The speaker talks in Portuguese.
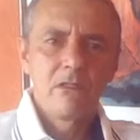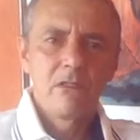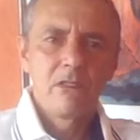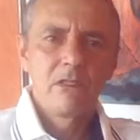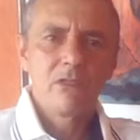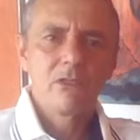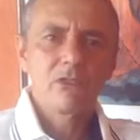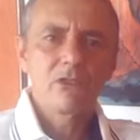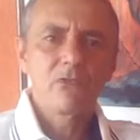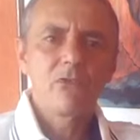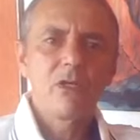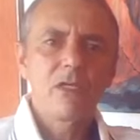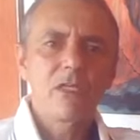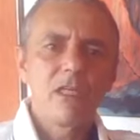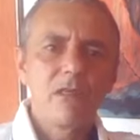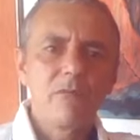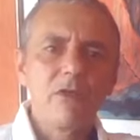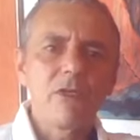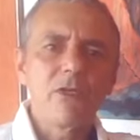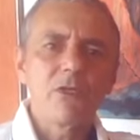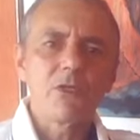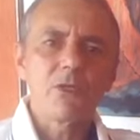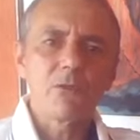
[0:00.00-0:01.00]
Estou aqui
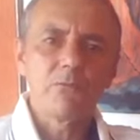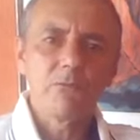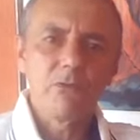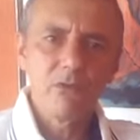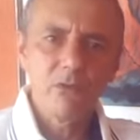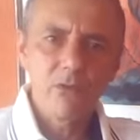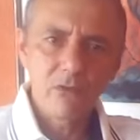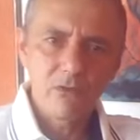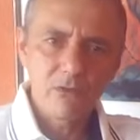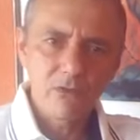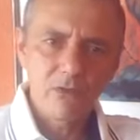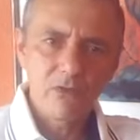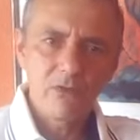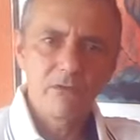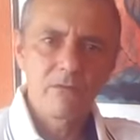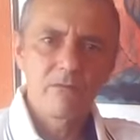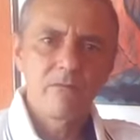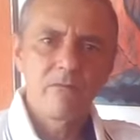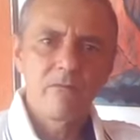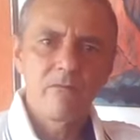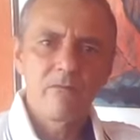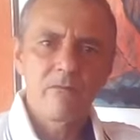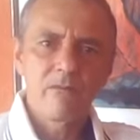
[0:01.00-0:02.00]
me expondo
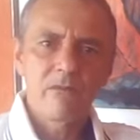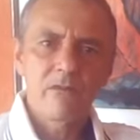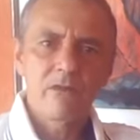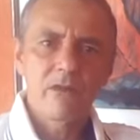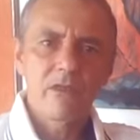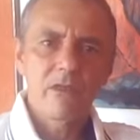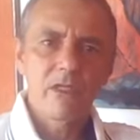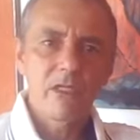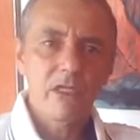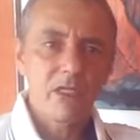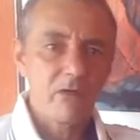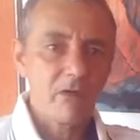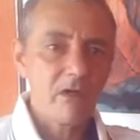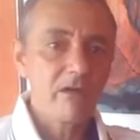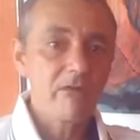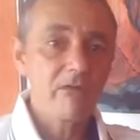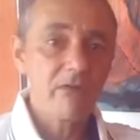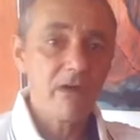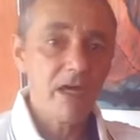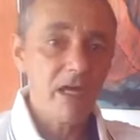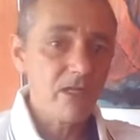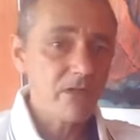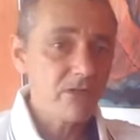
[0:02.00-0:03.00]
e não é
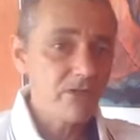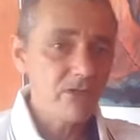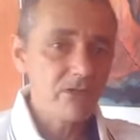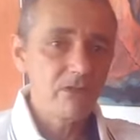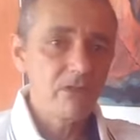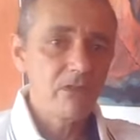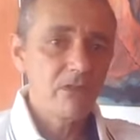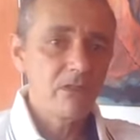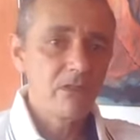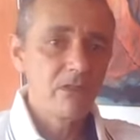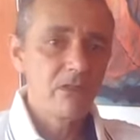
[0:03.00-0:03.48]
fácil,